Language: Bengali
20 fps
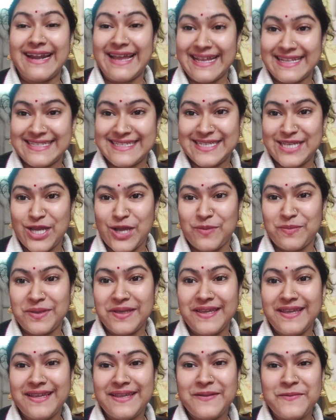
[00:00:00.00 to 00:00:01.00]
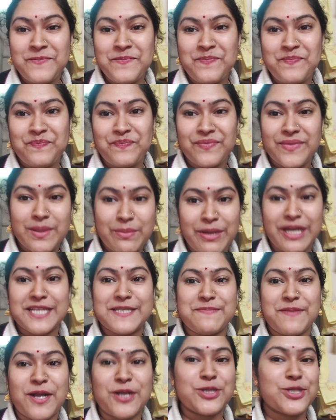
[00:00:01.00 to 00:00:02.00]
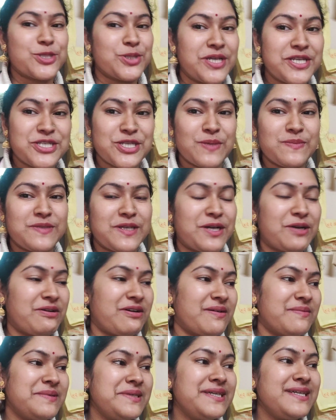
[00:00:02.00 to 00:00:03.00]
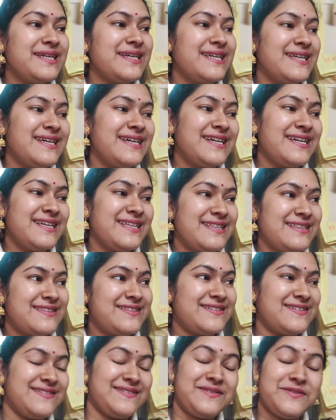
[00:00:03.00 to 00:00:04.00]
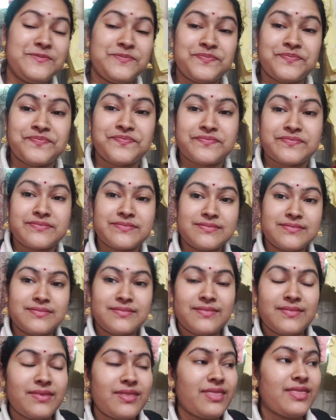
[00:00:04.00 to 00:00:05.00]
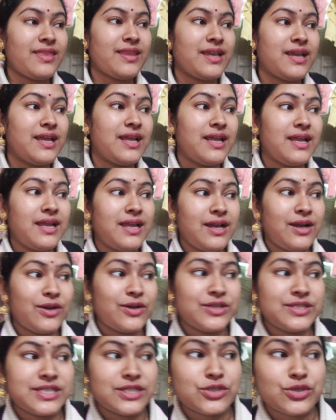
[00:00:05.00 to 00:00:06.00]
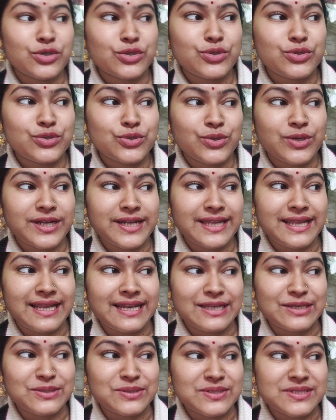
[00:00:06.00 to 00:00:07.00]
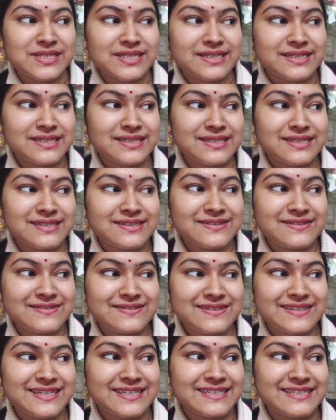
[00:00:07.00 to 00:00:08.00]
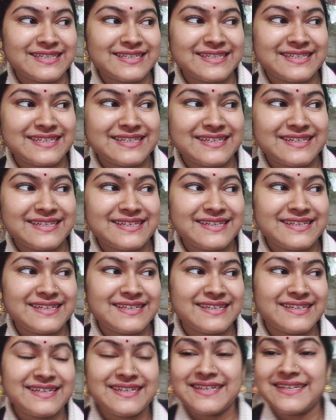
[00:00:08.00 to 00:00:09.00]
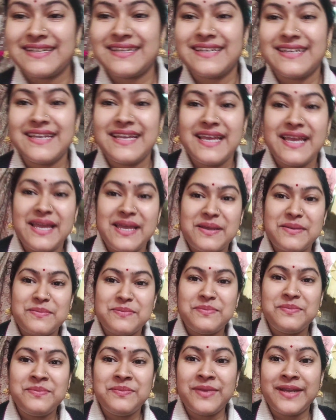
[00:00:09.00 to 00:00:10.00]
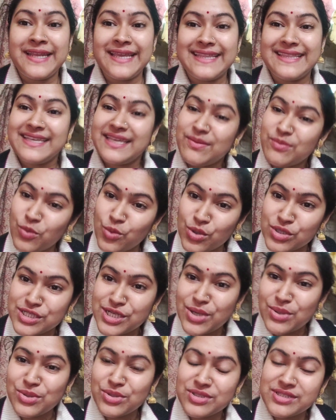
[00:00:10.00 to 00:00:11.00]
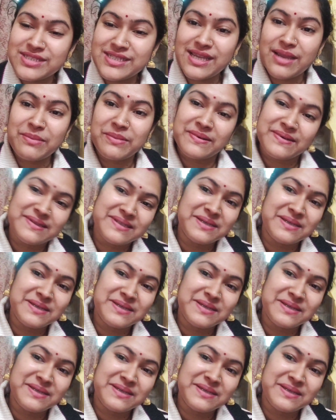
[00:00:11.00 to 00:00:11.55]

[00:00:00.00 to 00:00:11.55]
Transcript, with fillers: মনে হয় তোমাদের ভালো লাগবে তাই প্লিজ আমার সঙ্গে থাকো আর এরপরেও আমি মানে এতটাই লজ্জিত হয়ে বলবো তোমাদেরকে যদি ভালো লাগে প্লিজ তোমরা লাইক করো শেয়ার করো